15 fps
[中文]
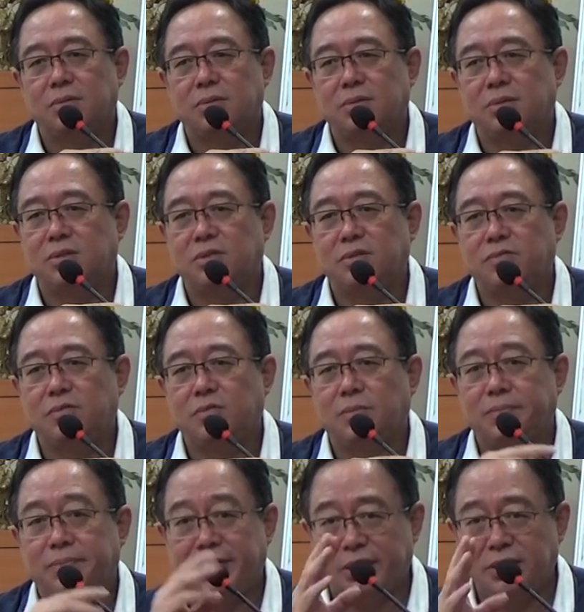这师傅说
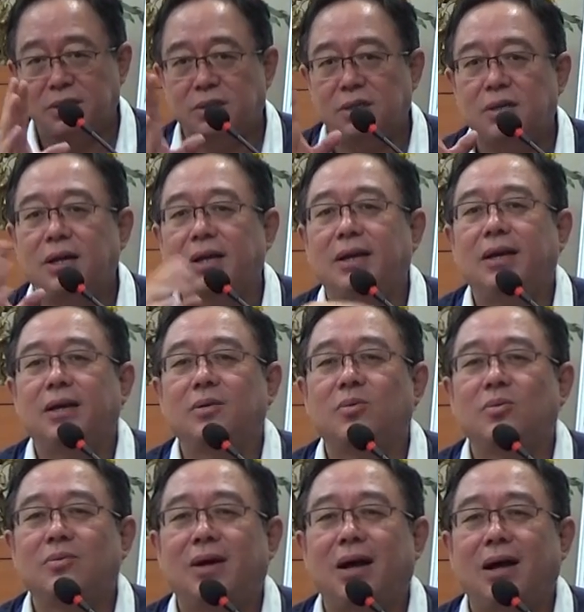没事，练练
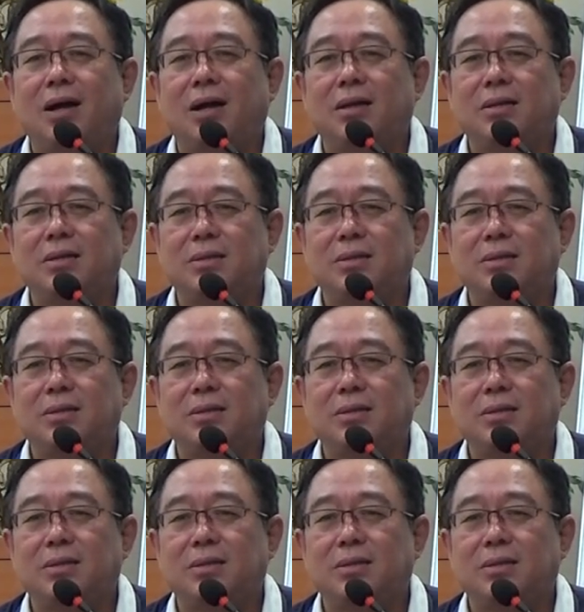功啊。你